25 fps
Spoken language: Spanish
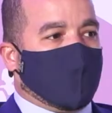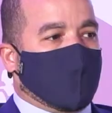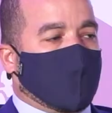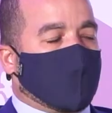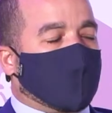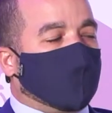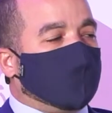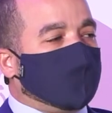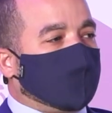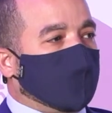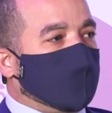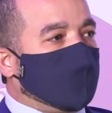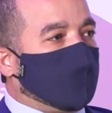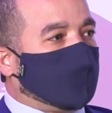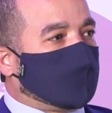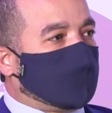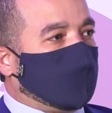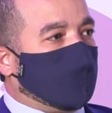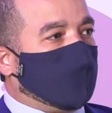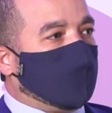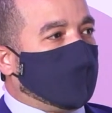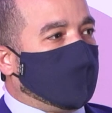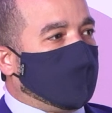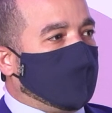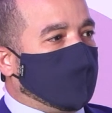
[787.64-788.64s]
A
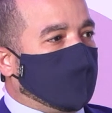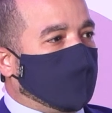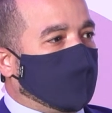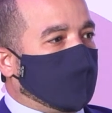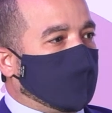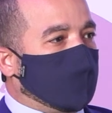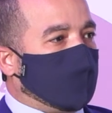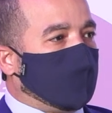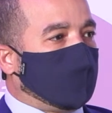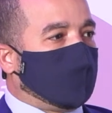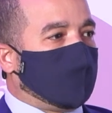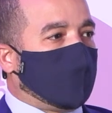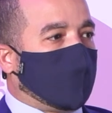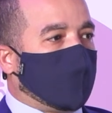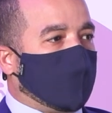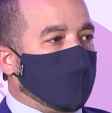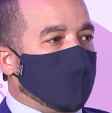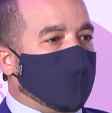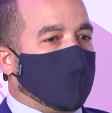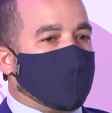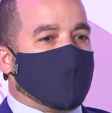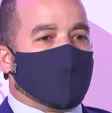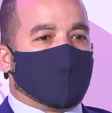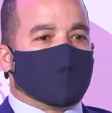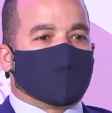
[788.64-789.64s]
continuación,
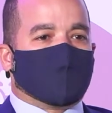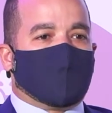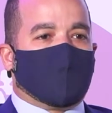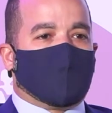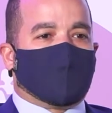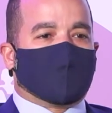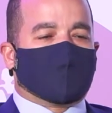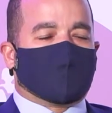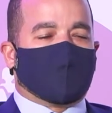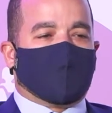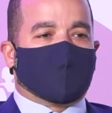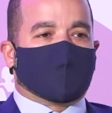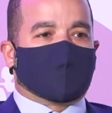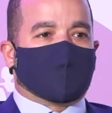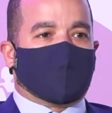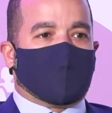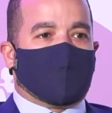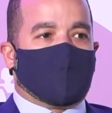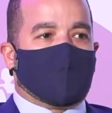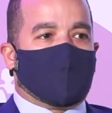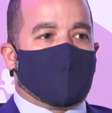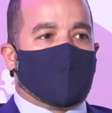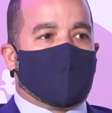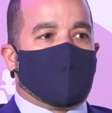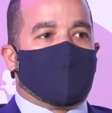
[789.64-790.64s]
daría las gracias
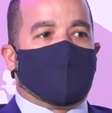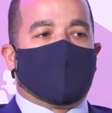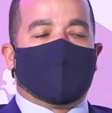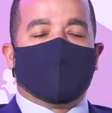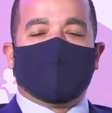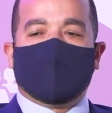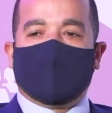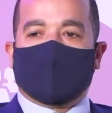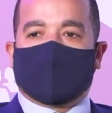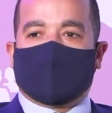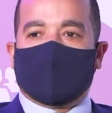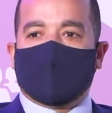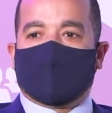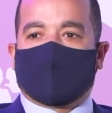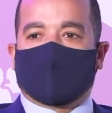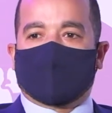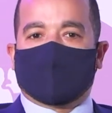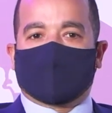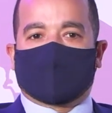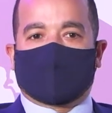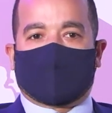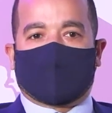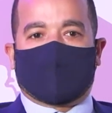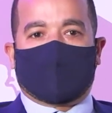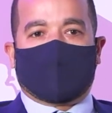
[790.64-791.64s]
a mi equipo
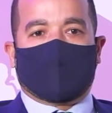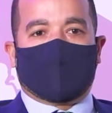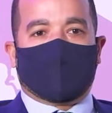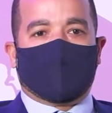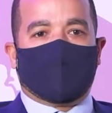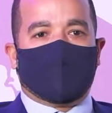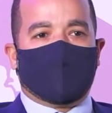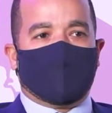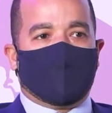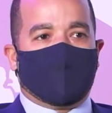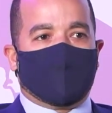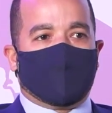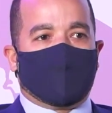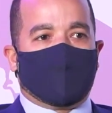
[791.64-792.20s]
de trabajo,